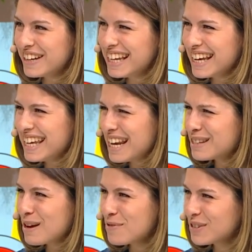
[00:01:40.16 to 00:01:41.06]
il, il,
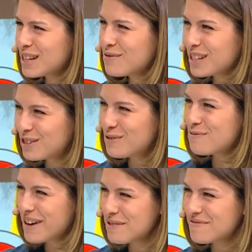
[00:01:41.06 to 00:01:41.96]
laisse à penser que vous êtes une
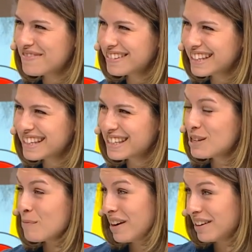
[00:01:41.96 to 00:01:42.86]
femme, ce qui
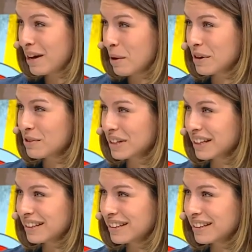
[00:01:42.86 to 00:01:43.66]
n'est pas le cas, a priori. Eh ben